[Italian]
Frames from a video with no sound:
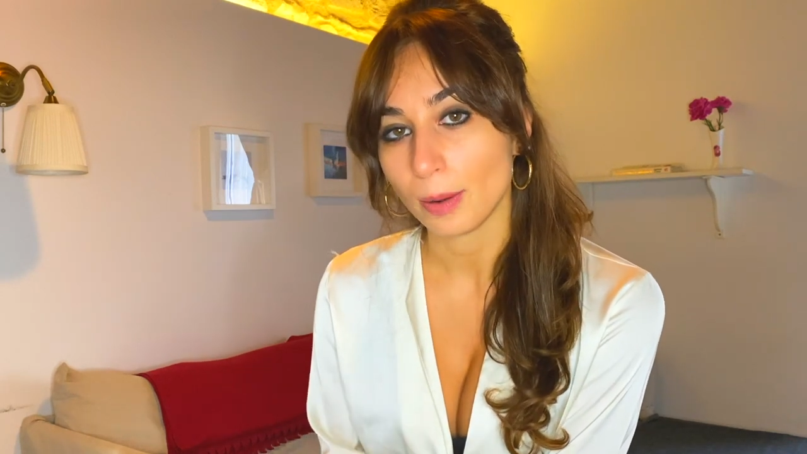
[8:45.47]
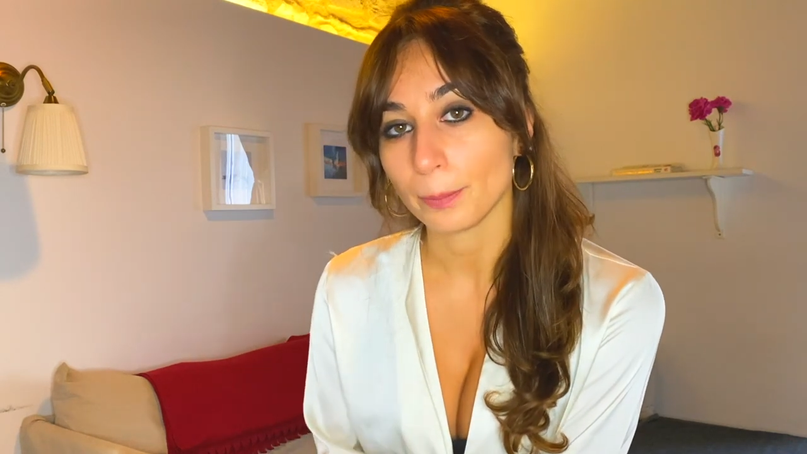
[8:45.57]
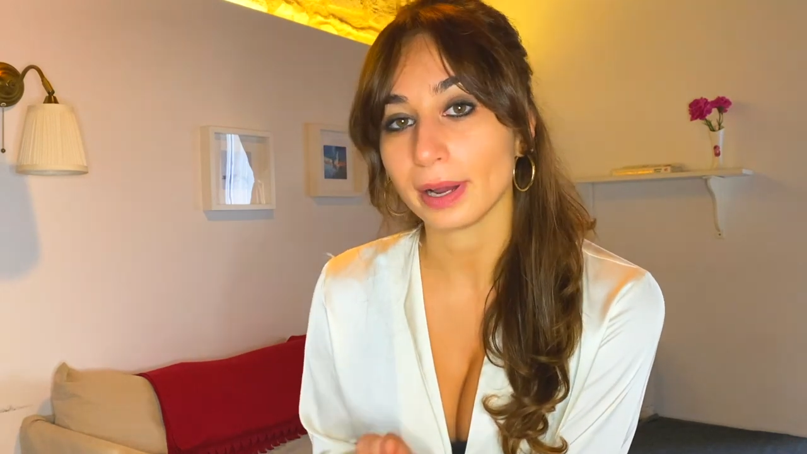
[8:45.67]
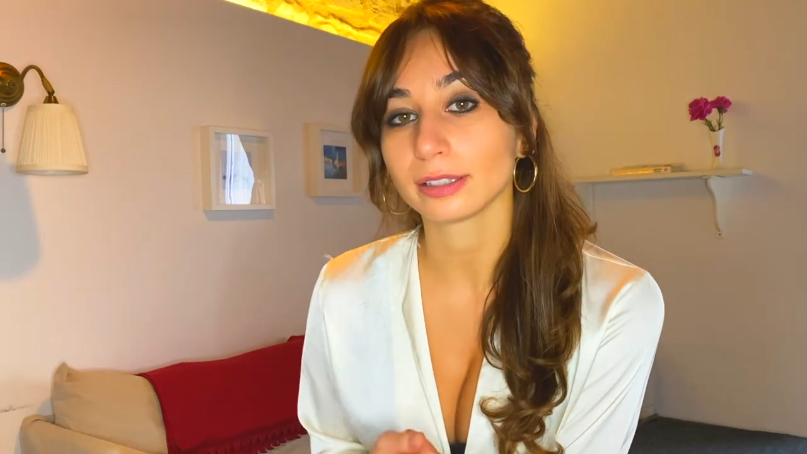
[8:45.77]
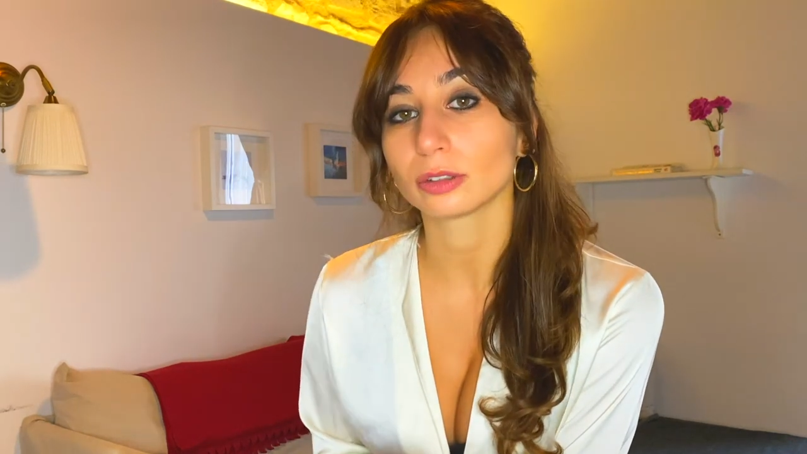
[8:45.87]

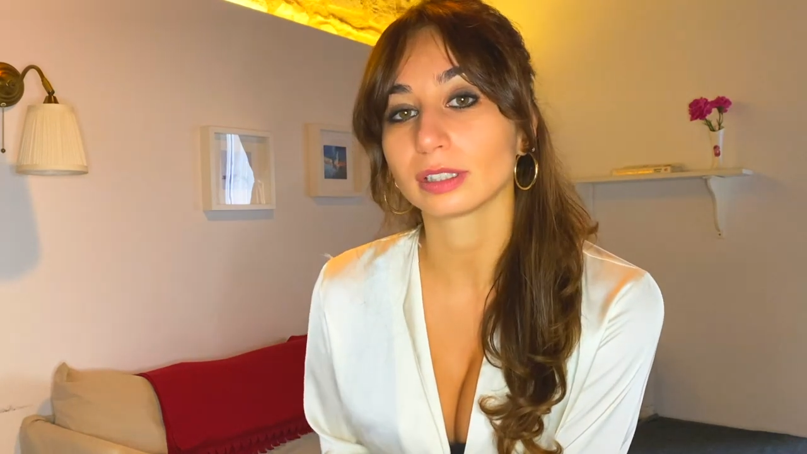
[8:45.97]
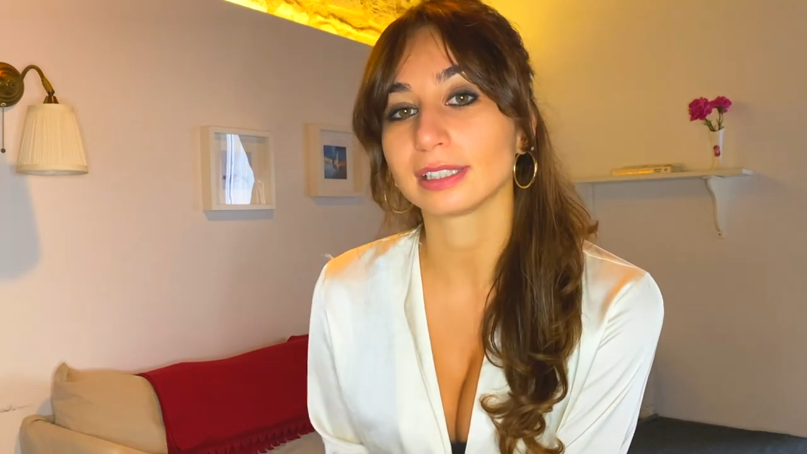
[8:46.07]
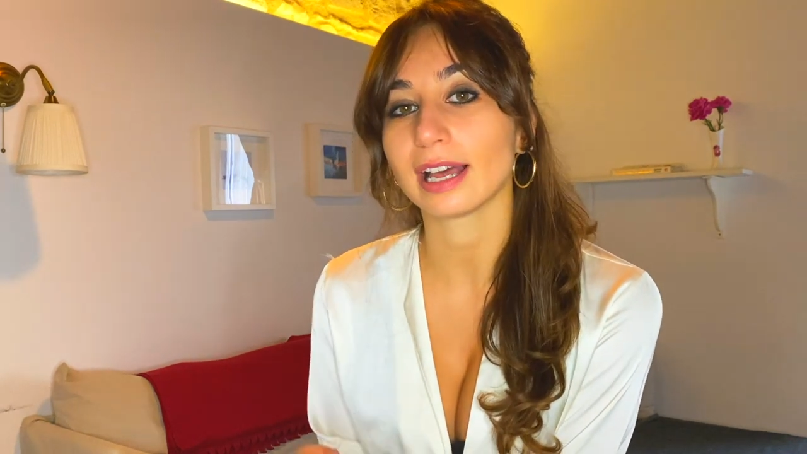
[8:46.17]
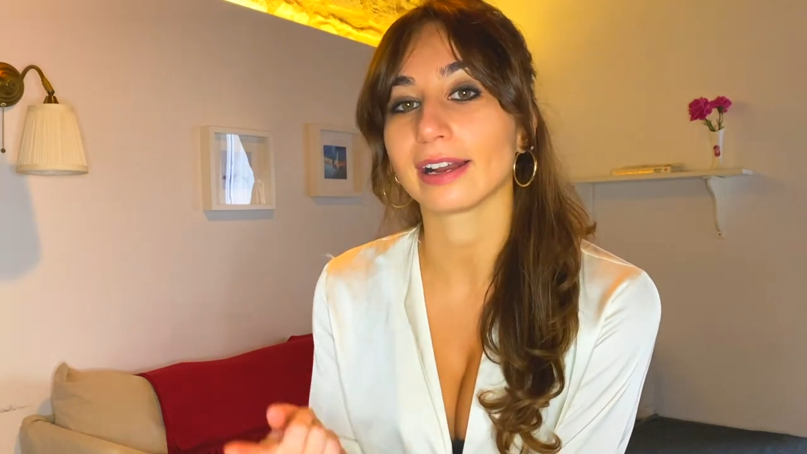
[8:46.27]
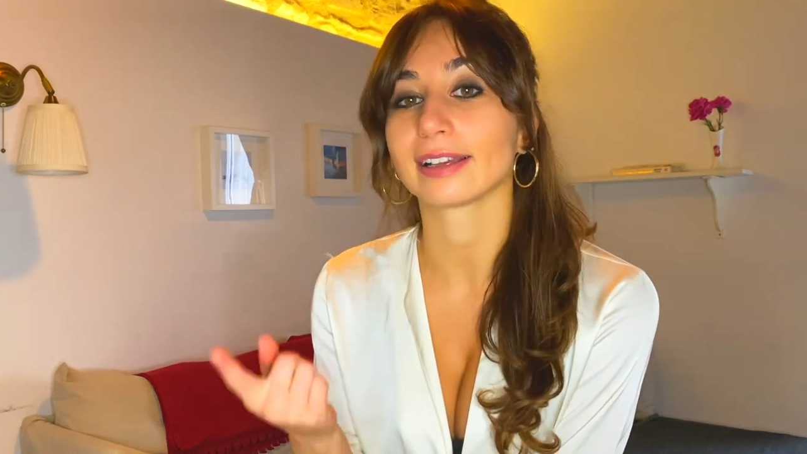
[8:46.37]
ma
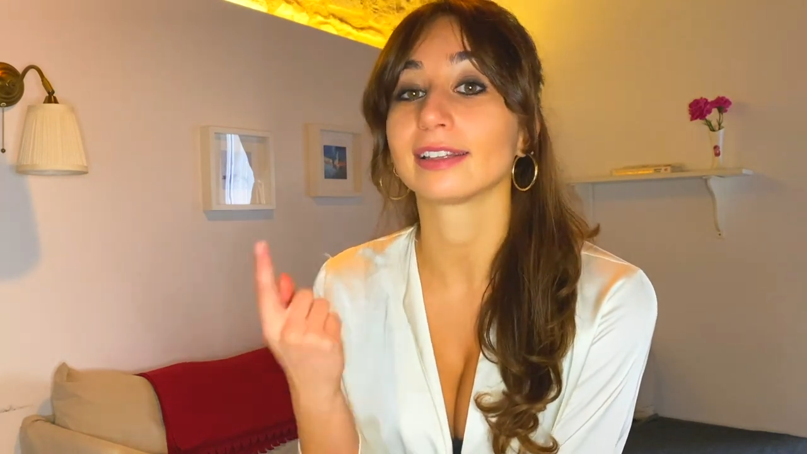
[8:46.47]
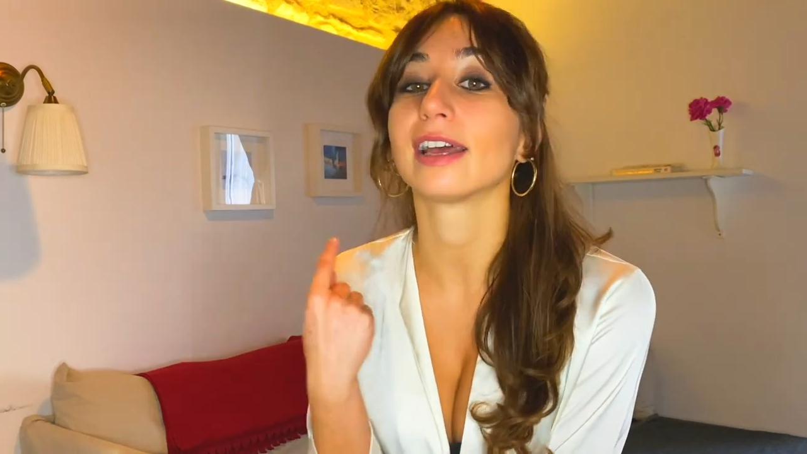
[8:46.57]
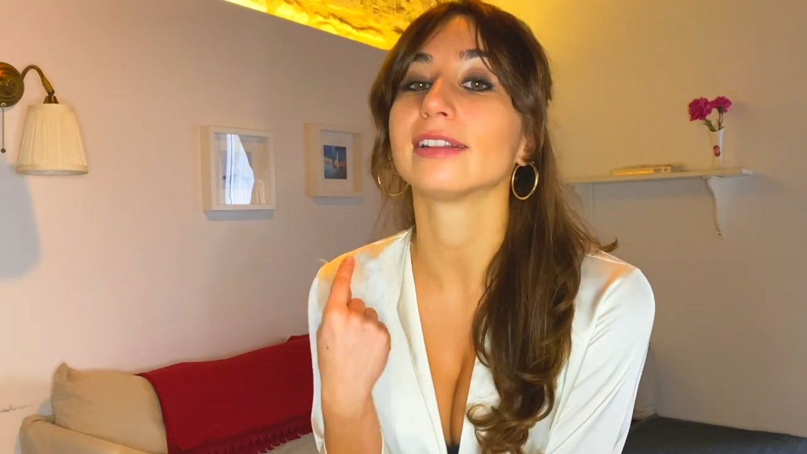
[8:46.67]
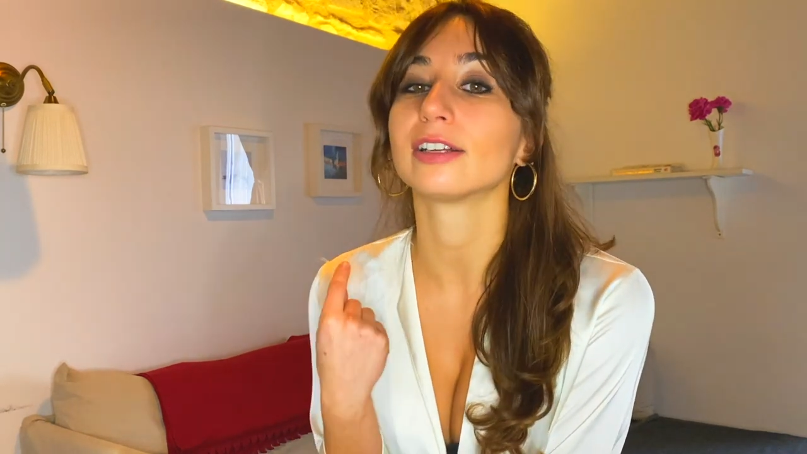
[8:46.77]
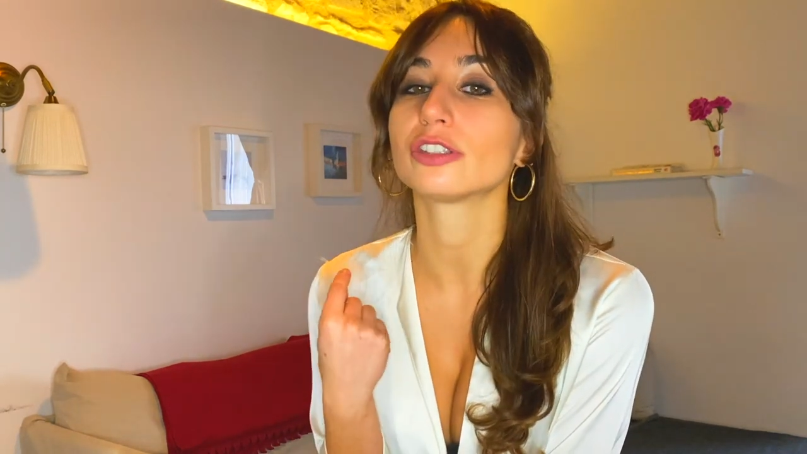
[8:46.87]
tornare a
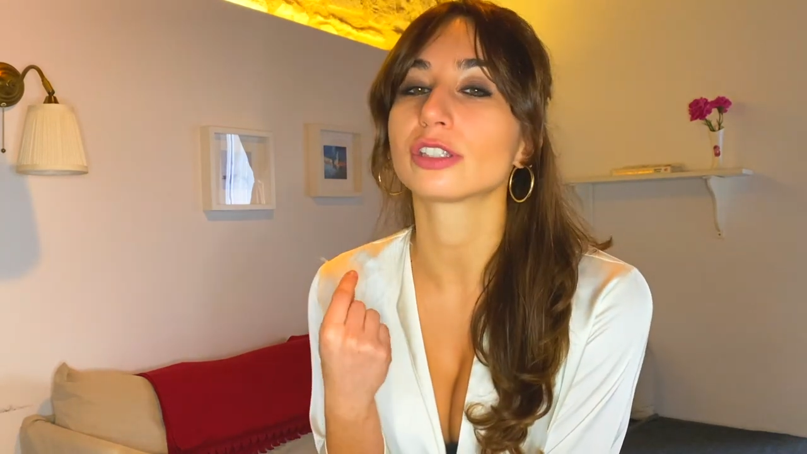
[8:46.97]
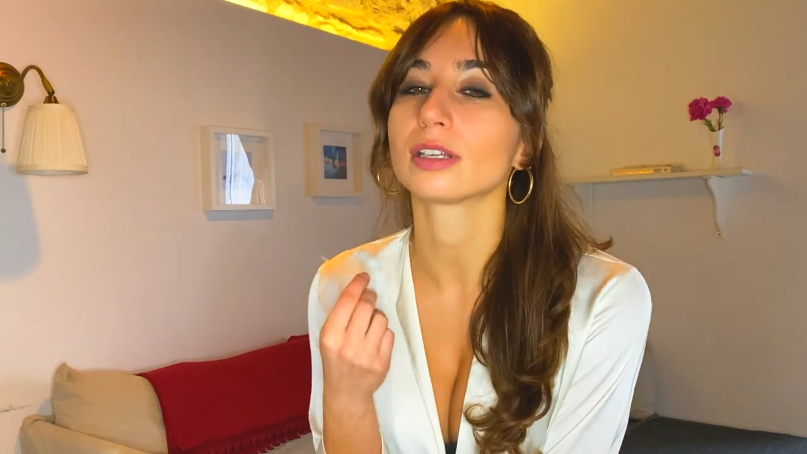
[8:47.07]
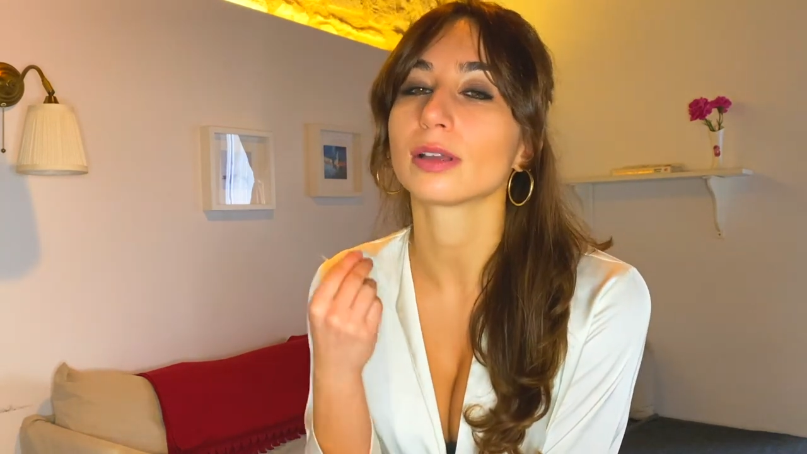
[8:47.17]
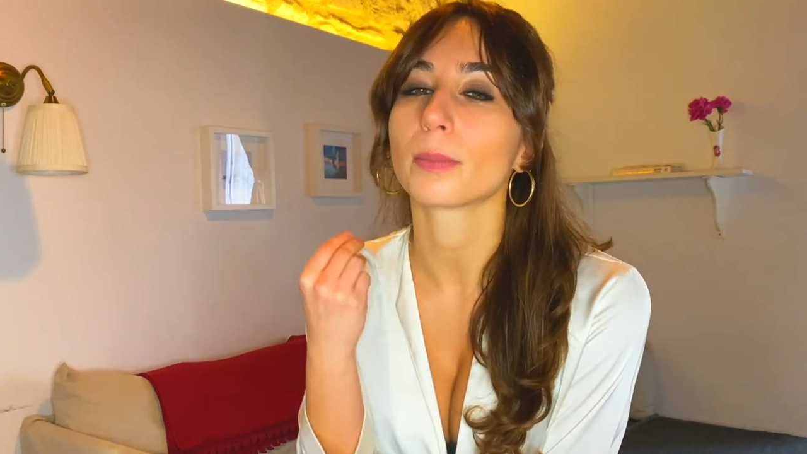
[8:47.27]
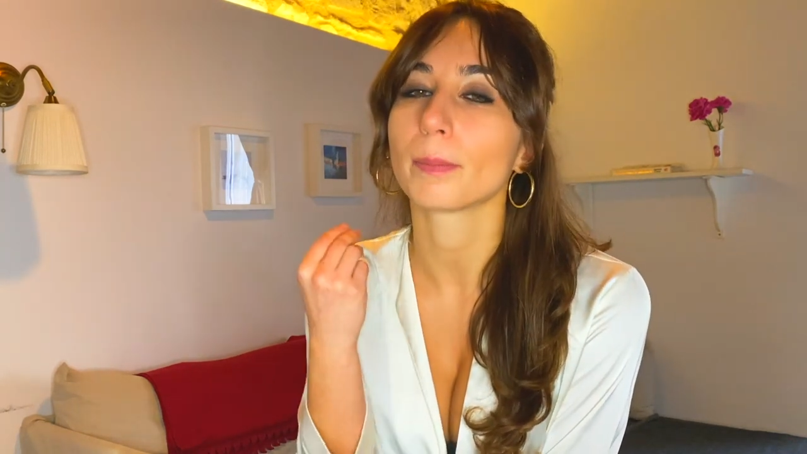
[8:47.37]
chiederci